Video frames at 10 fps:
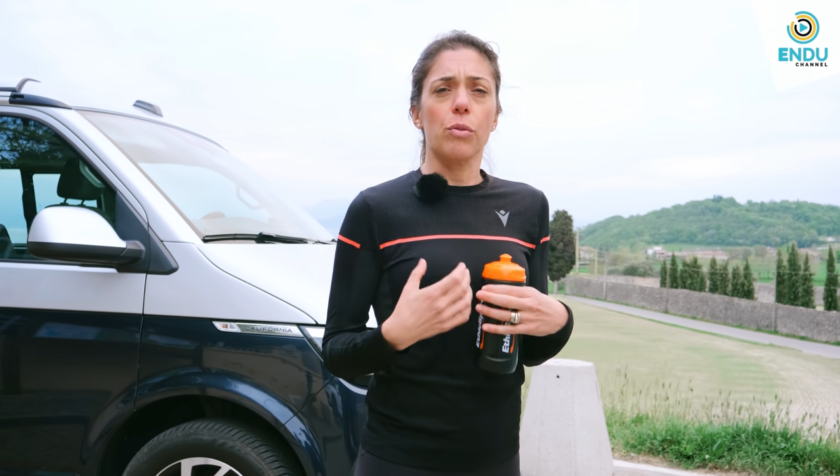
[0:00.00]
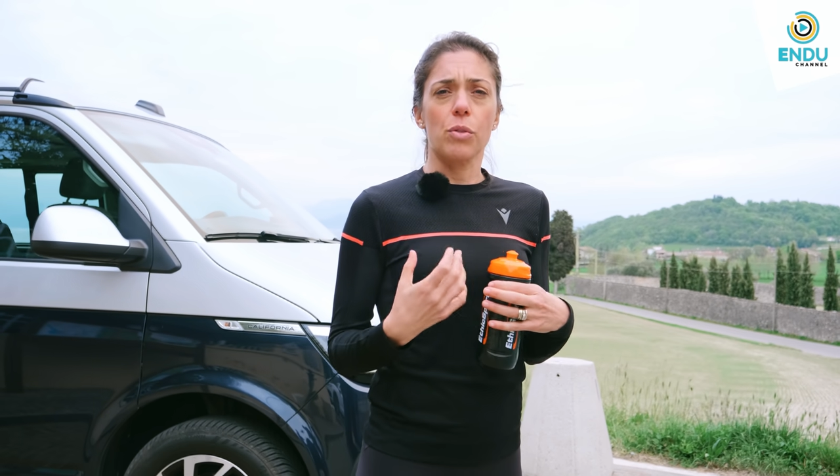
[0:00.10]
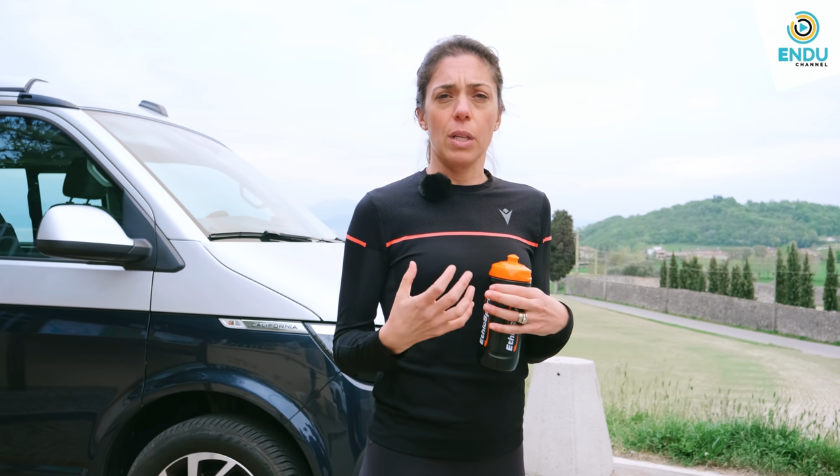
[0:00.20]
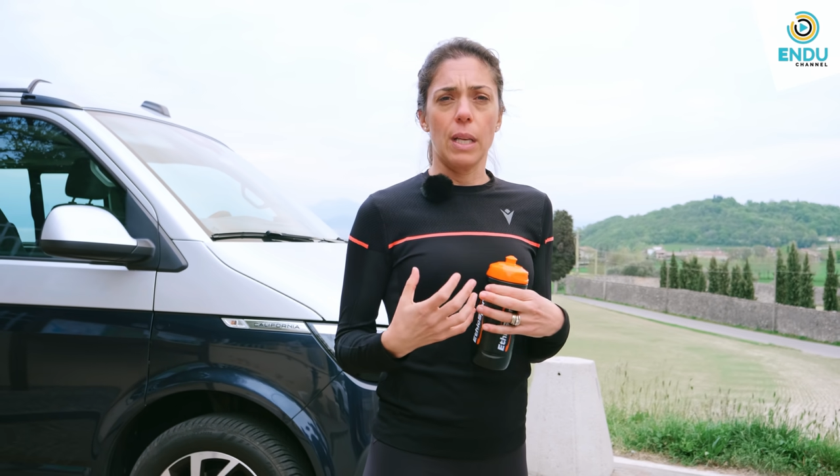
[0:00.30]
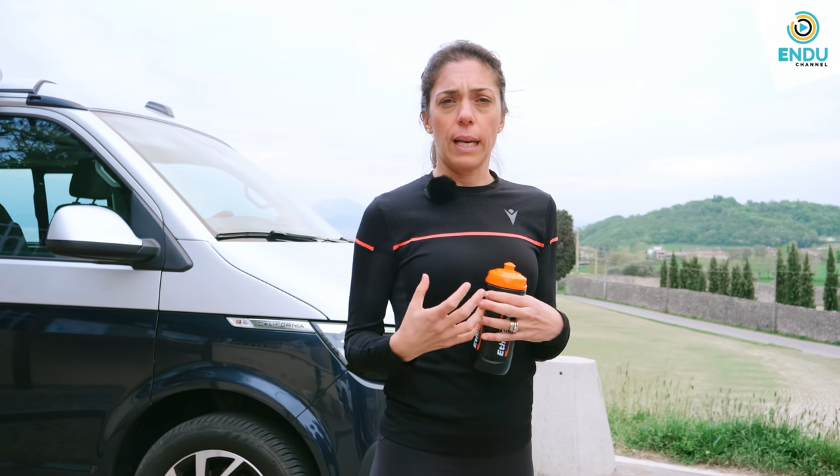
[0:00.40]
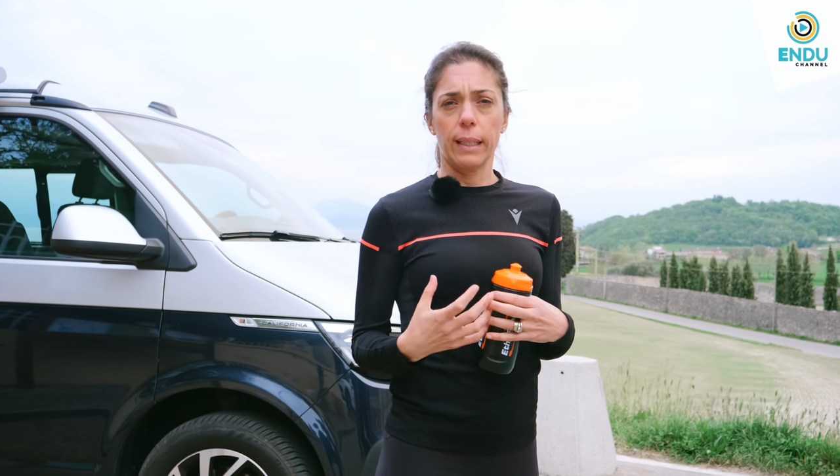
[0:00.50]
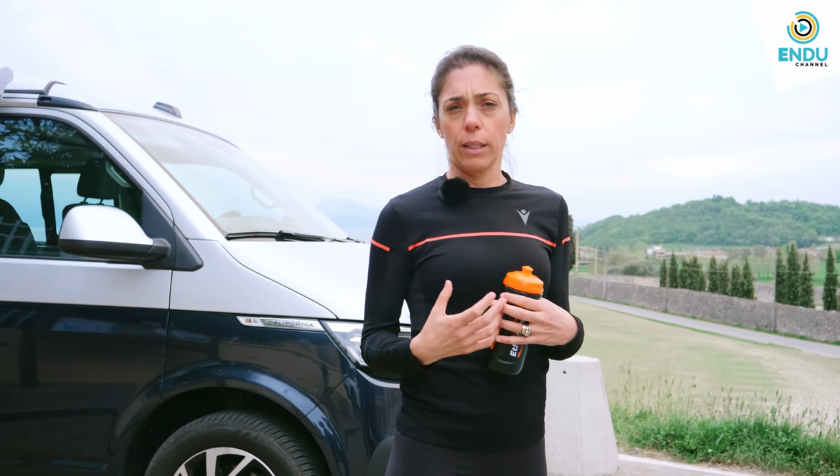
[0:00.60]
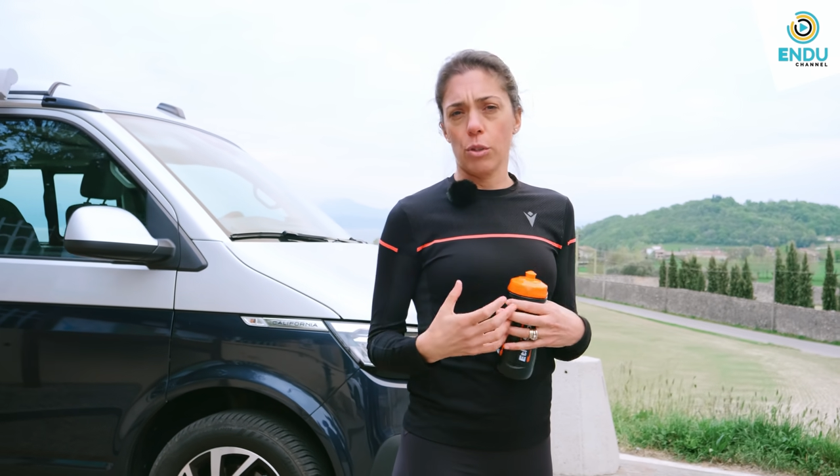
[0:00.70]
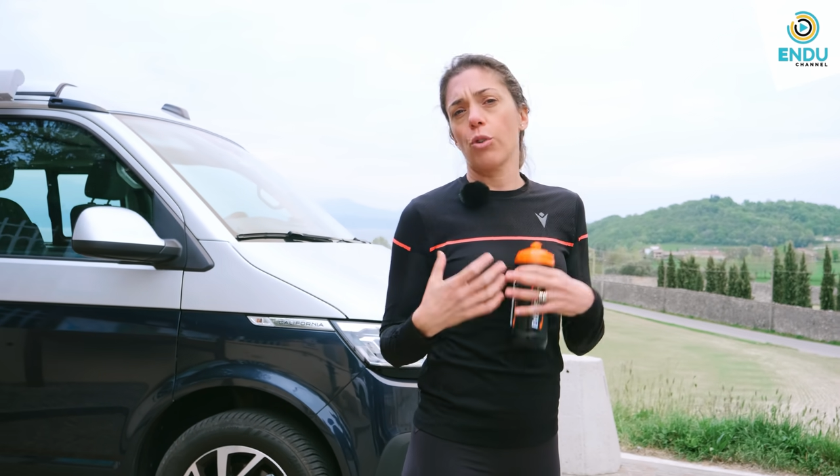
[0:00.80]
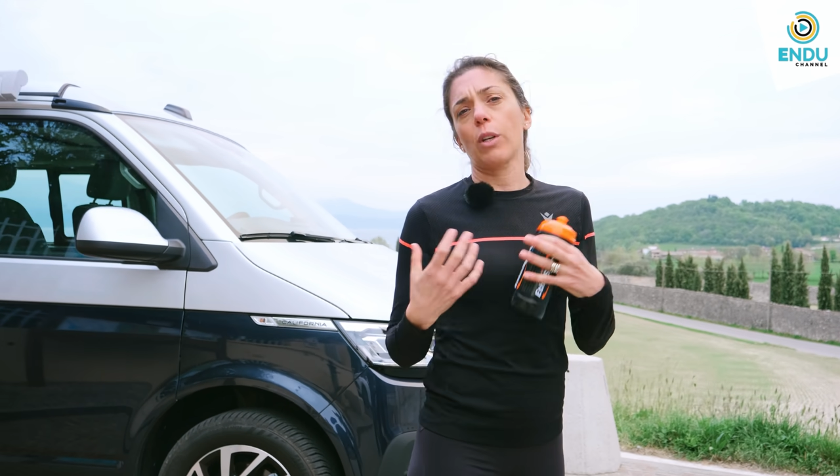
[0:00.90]

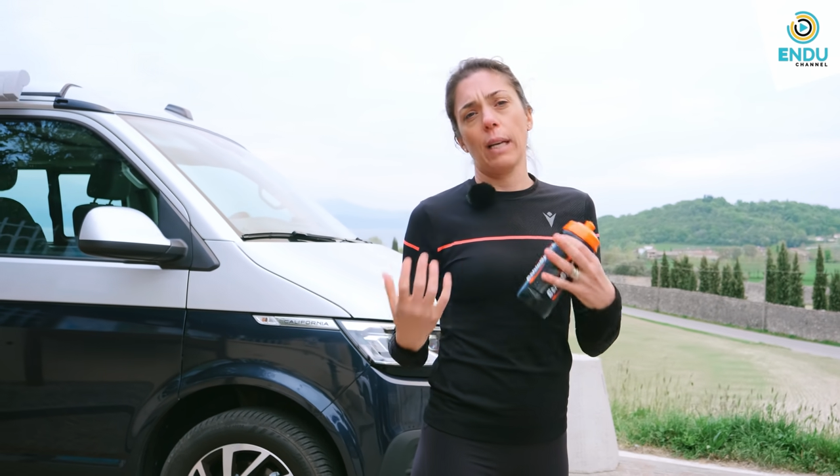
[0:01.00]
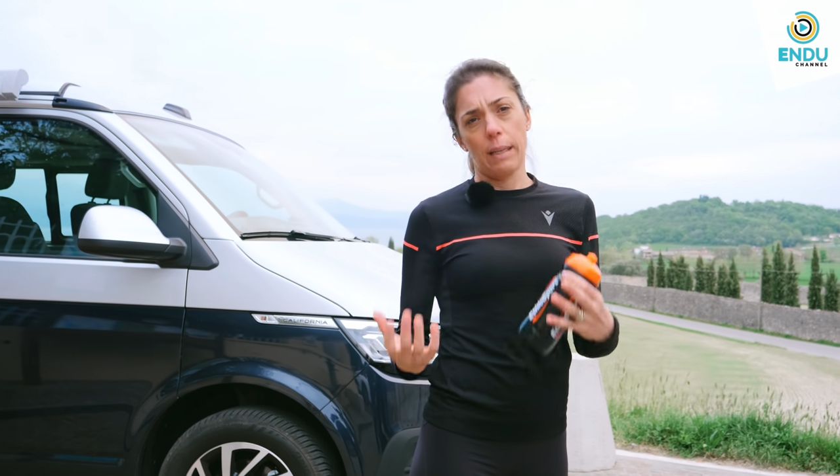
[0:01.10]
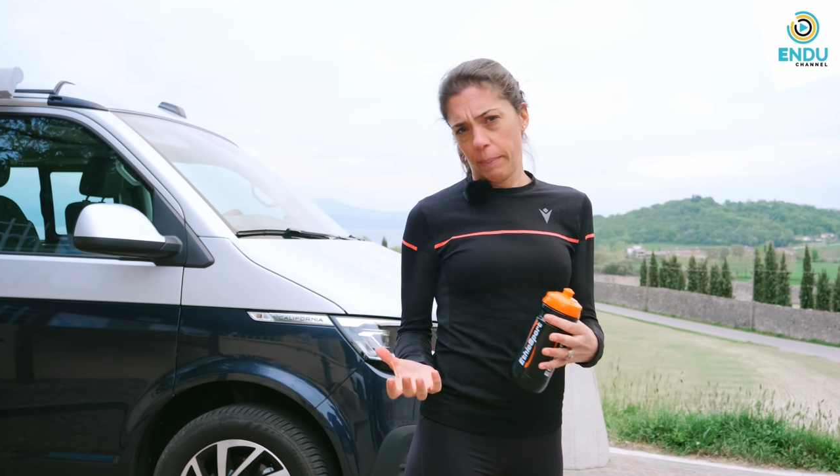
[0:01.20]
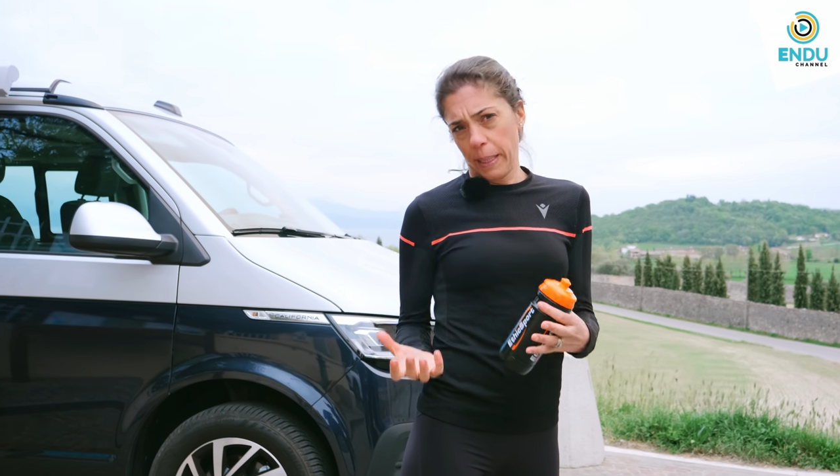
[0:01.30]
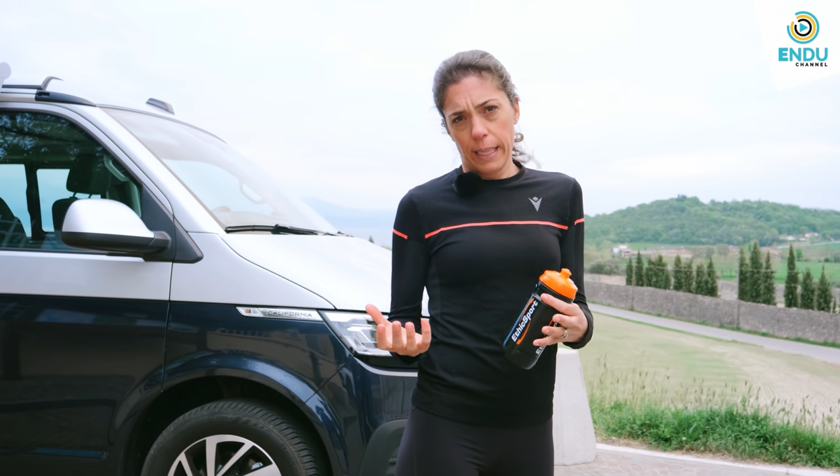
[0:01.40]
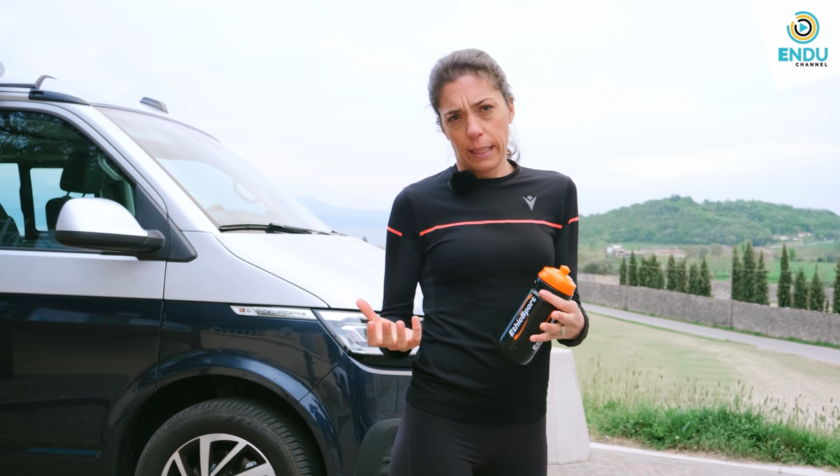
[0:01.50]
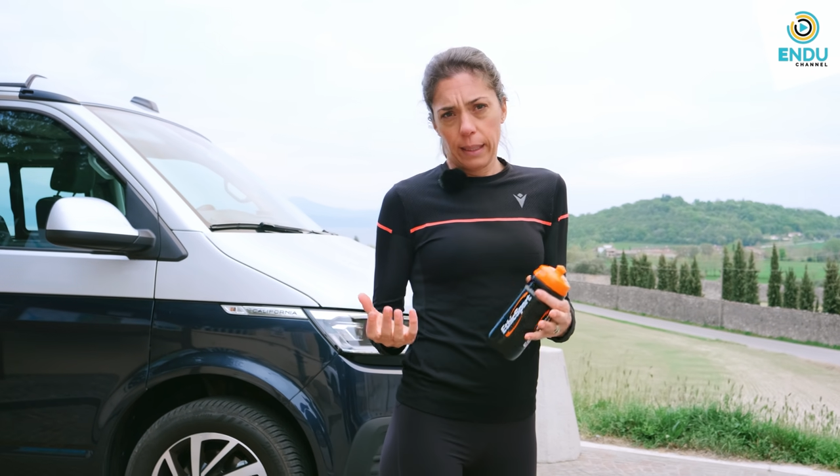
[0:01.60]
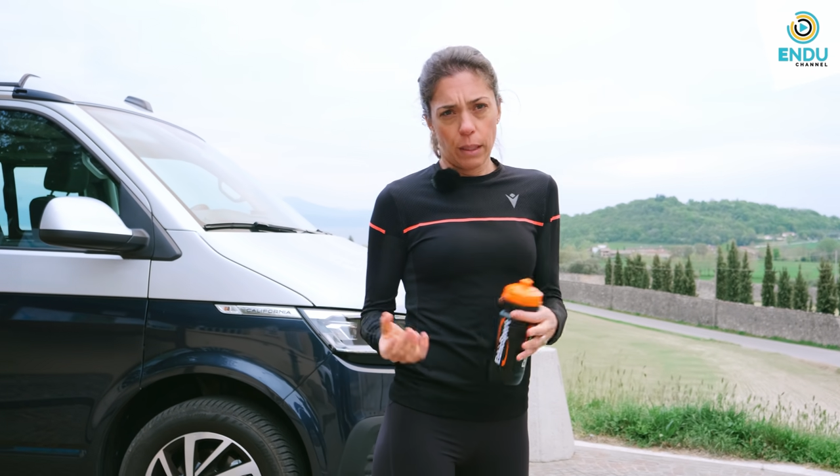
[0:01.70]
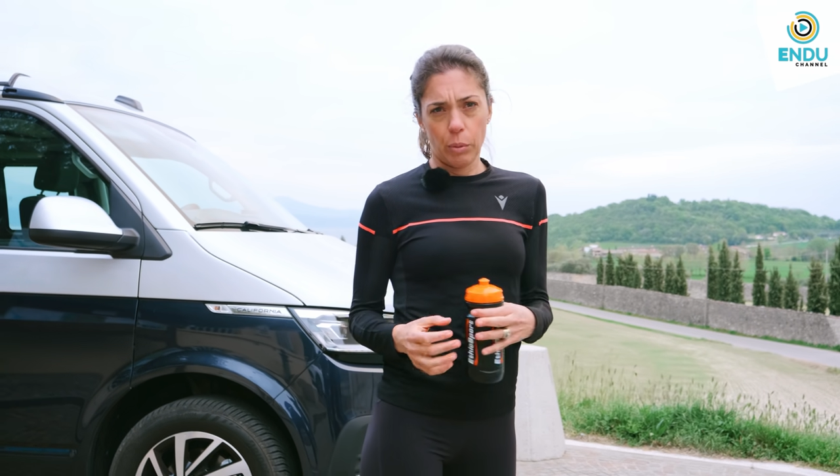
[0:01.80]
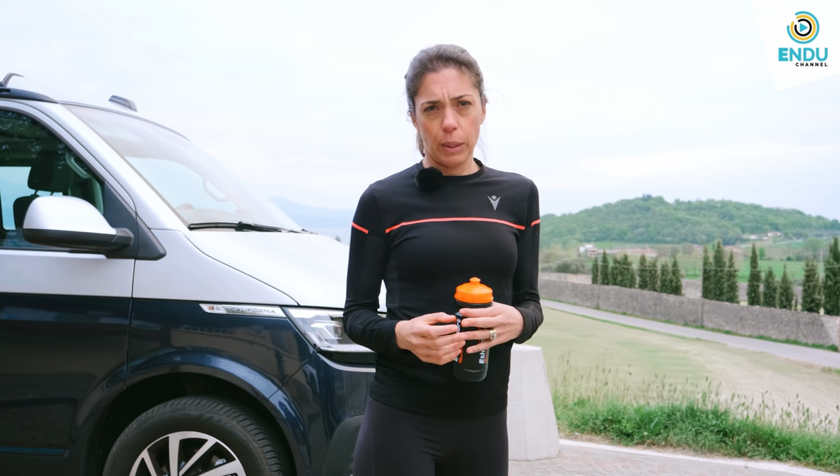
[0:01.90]
consigliata giornalmente,